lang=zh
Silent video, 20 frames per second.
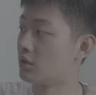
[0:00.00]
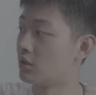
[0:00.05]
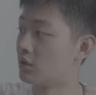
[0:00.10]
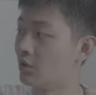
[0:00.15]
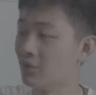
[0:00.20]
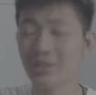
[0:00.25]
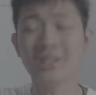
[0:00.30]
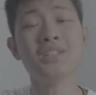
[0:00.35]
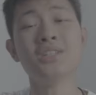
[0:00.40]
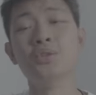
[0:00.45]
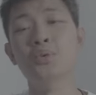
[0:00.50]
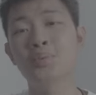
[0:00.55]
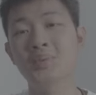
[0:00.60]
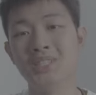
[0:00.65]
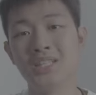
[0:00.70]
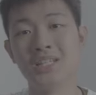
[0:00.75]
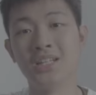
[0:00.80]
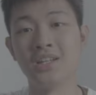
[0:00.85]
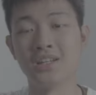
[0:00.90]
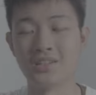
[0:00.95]
OK，这是我们
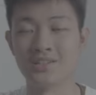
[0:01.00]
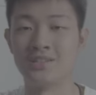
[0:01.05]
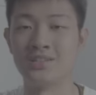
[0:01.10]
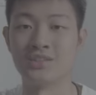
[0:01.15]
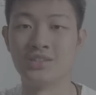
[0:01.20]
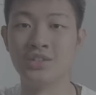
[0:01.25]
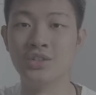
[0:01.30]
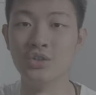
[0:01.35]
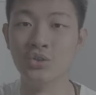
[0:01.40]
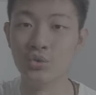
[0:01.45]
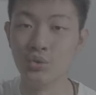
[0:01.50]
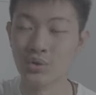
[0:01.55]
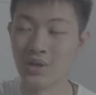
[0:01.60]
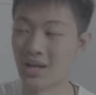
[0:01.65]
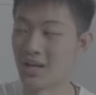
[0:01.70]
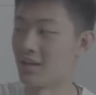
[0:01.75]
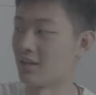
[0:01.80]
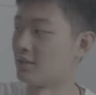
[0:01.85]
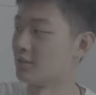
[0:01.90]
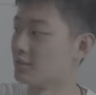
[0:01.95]
今天 g 个 s t o n
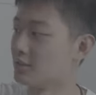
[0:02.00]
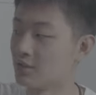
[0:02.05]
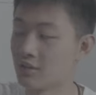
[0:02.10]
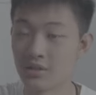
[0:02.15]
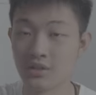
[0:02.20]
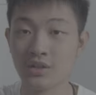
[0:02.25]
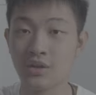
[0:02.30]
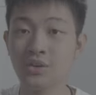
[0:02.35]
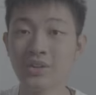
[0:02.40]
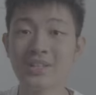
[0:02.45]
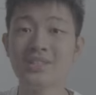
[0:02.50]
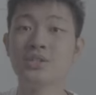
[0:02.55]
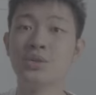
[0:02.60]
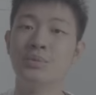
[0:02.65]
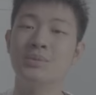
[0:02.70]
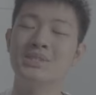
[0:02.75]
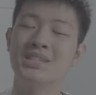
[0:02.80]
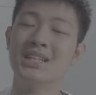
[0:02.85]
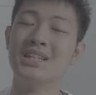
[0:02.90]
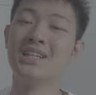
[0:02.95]
Luga。OK，这是我
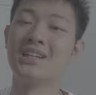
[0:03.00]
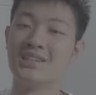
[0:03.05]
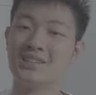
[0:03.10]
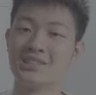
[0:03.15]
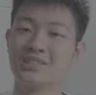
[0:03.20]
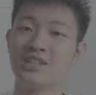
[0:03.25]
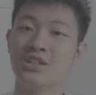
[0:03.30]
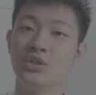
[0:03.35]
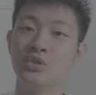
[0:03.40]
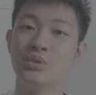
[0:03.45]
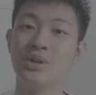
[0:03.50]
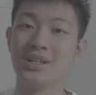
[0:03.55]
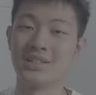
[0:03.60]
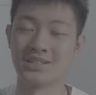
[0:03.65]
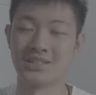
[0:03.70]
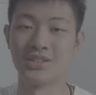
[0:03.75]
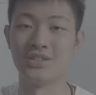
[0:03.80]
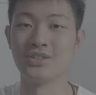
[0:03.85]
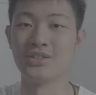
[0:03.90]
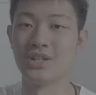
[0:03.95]
们今天 g 个 s t o n Luga
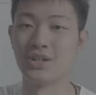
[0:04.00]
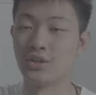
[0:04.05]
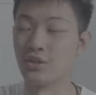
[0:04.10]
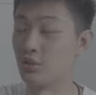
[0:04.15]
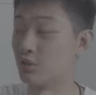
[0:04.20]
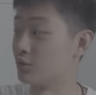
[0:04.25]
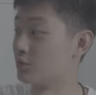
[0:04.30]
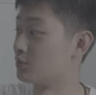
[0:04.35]
小小的。